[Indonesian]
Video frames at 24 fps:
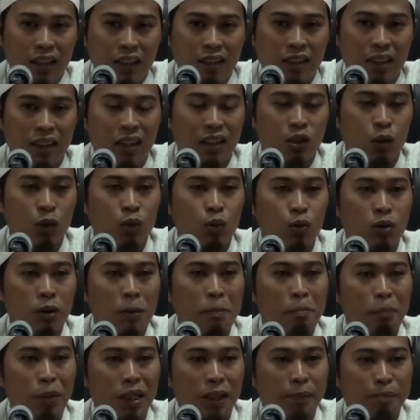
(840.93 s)
tidak suatu
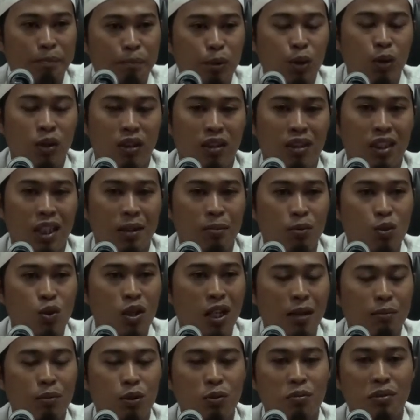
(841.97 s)
tempat pun di
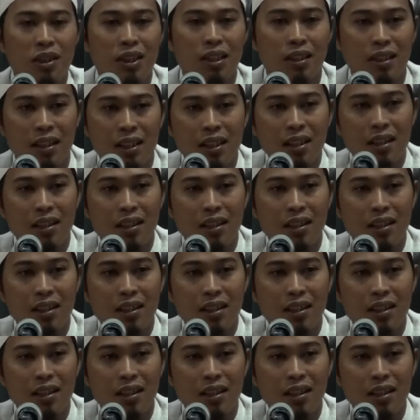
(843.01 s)
muka bumi ini